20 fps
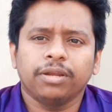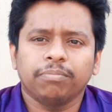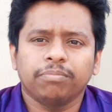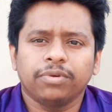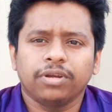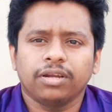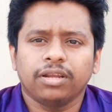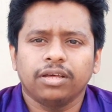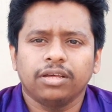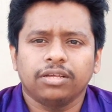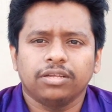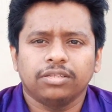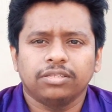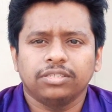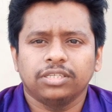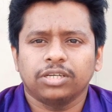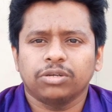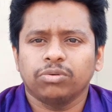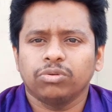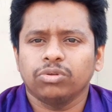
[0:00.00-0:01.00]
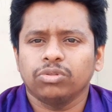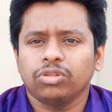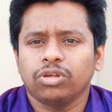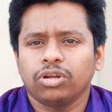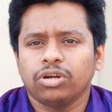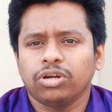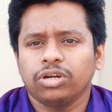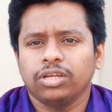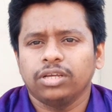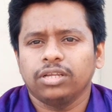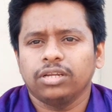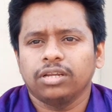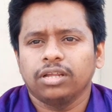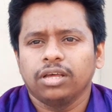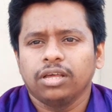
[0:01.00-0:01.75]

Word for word: আপনারা যে কোনো ধরনের